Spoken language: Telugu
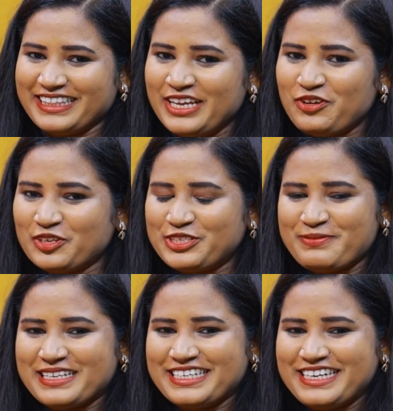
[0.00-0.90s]
నేను
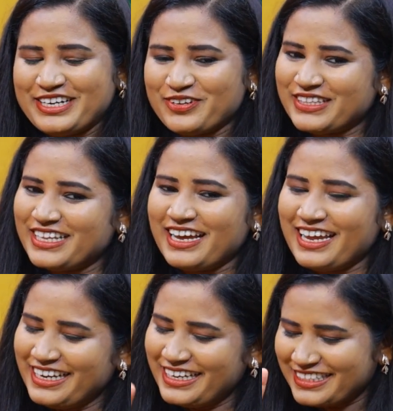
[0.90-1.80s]
కొంచెం ఎసిటేట్ అవుతున్నా
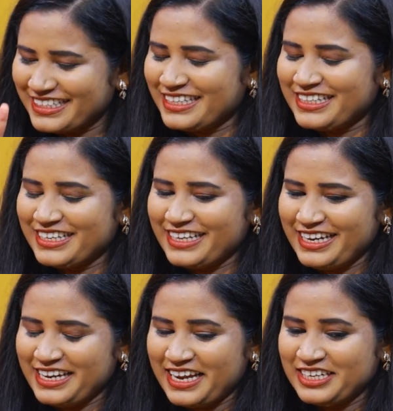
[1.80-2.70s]
కానీ ఇది
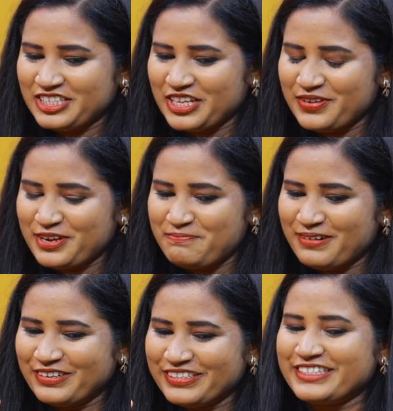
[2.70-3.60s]
ఈ లైన్
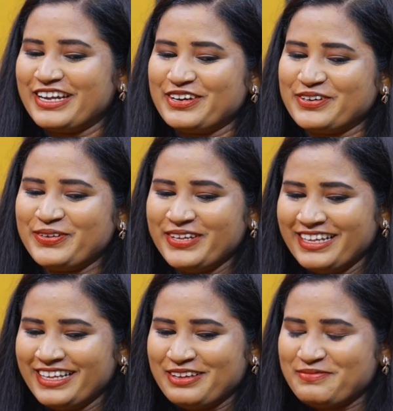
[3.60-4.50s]
చదివినప్పటి నుంచి నాకు
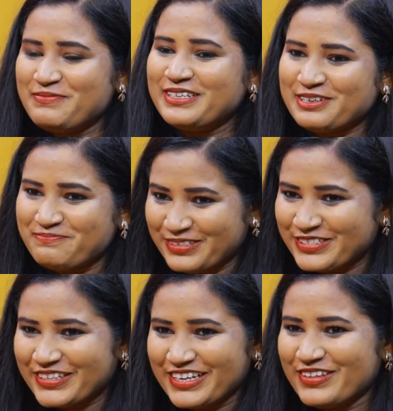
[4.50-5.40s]
మేబీ
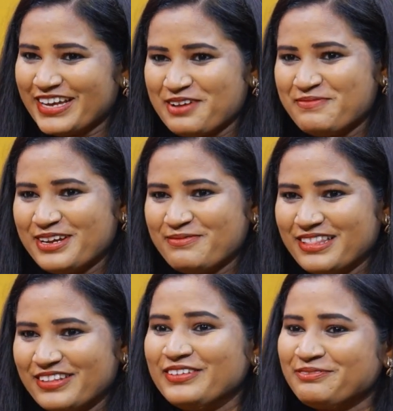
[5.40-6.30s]
చెప్పొచ్చో లేదో కెమెరా
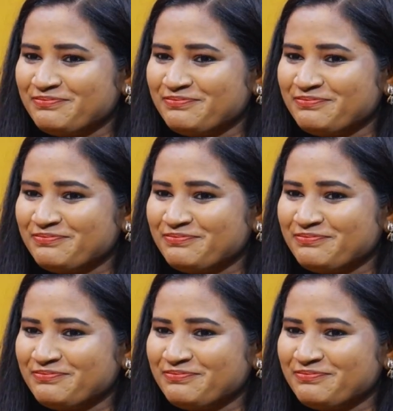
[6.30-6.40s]
ముందు